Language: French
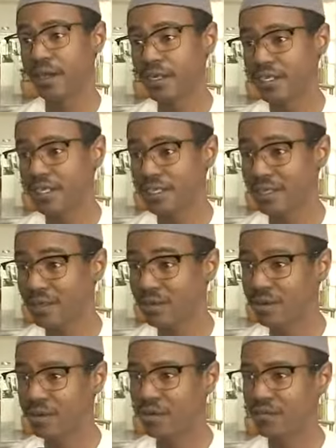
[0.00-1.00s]
la recherche est
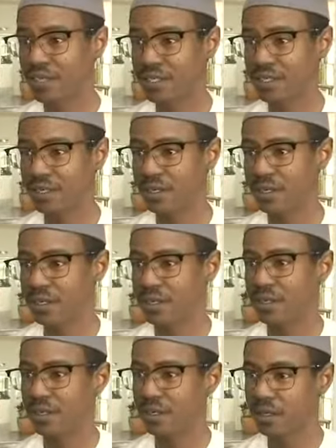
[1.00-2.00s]
encore plus facile.
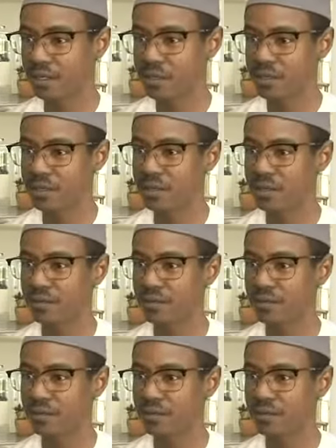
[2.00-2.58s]
En quelques secondes,